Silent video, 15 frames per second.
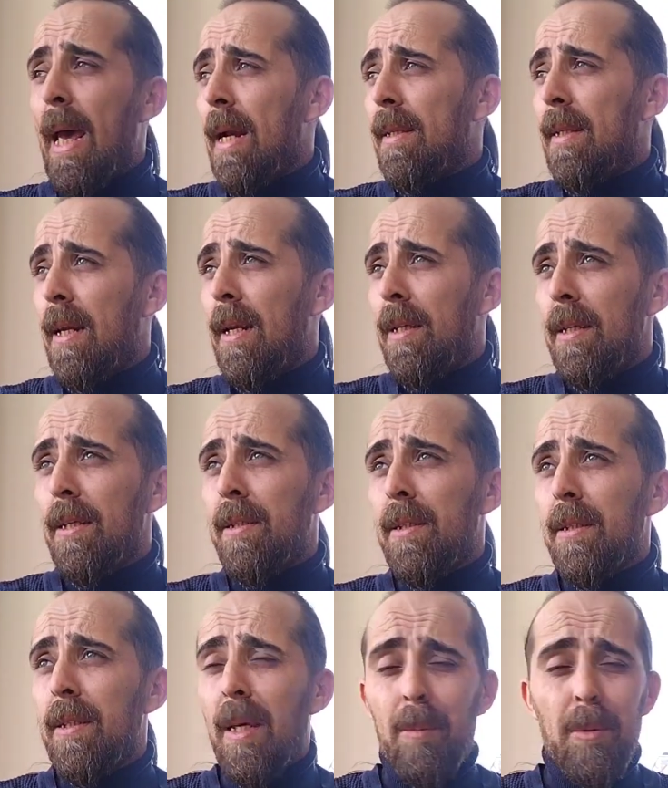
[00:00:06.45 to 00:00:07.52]

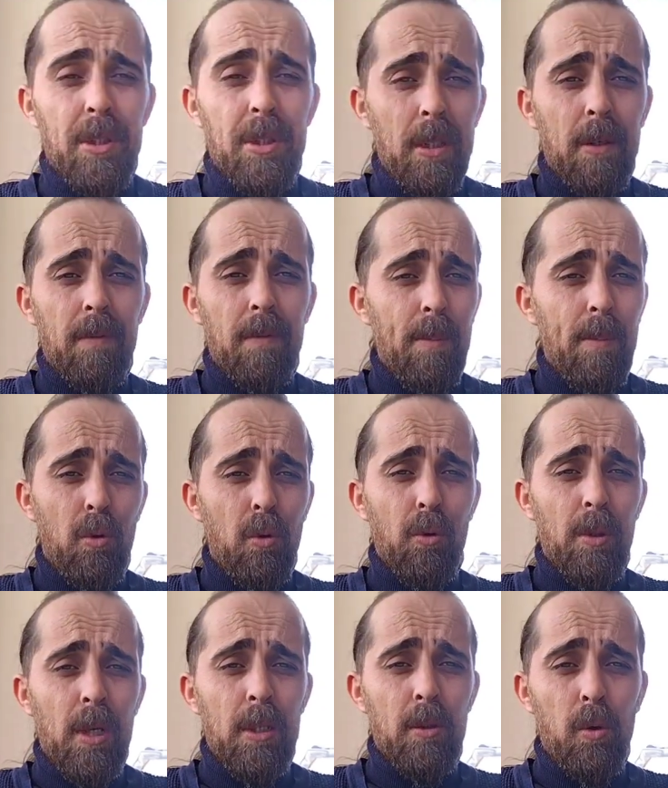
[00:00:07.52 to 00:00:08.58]
ertelenir demiştik ve bu
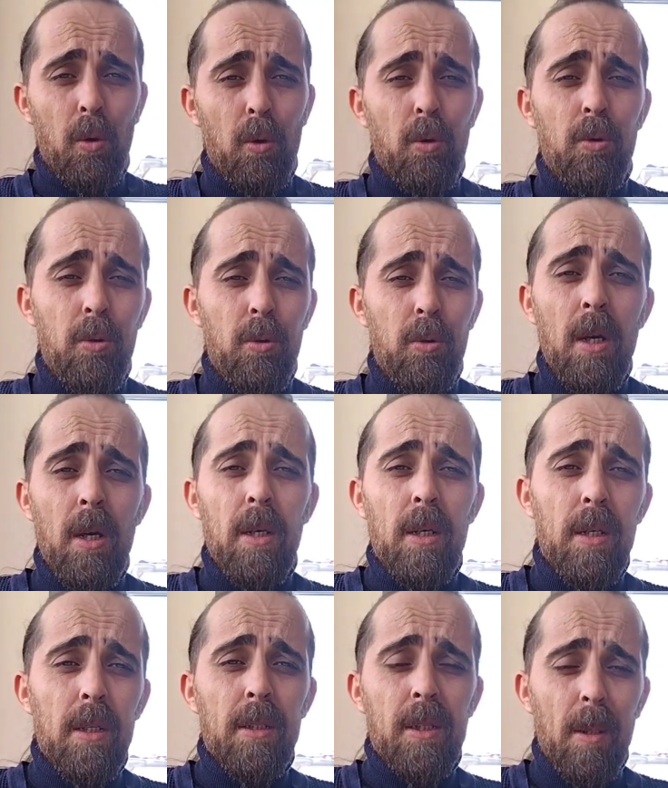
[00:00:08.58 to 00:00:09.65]
konuda çok
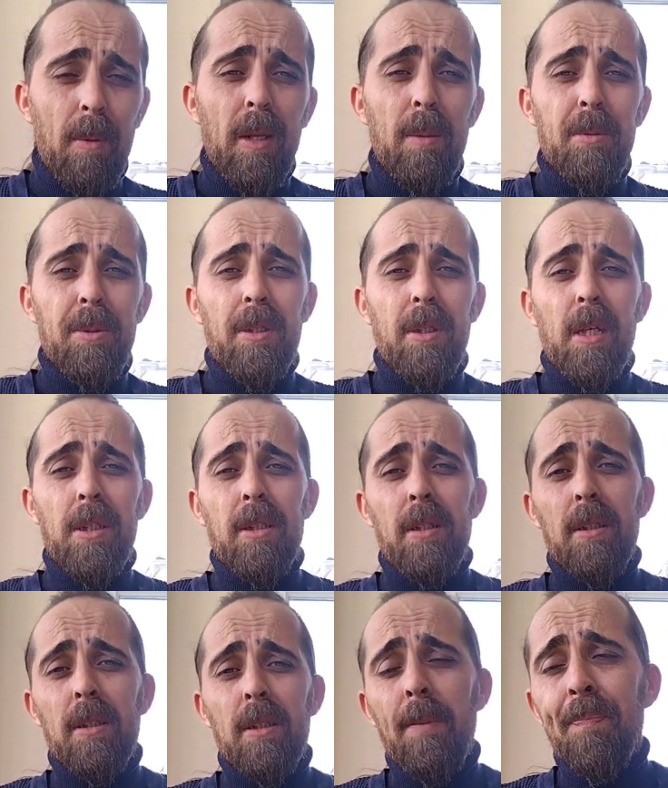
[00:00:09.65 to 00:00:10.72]
e, çabalamıştık
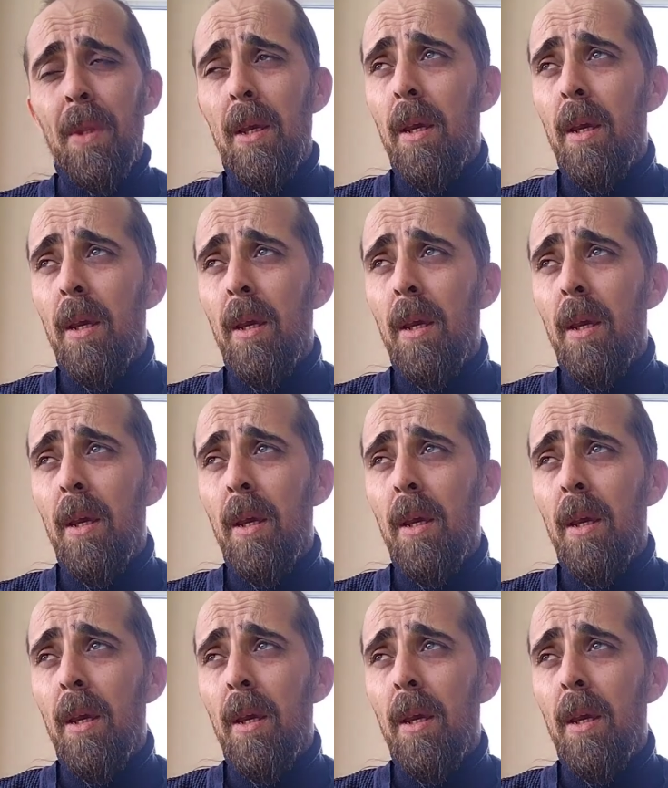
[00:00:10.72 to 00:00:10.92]
açıkçası.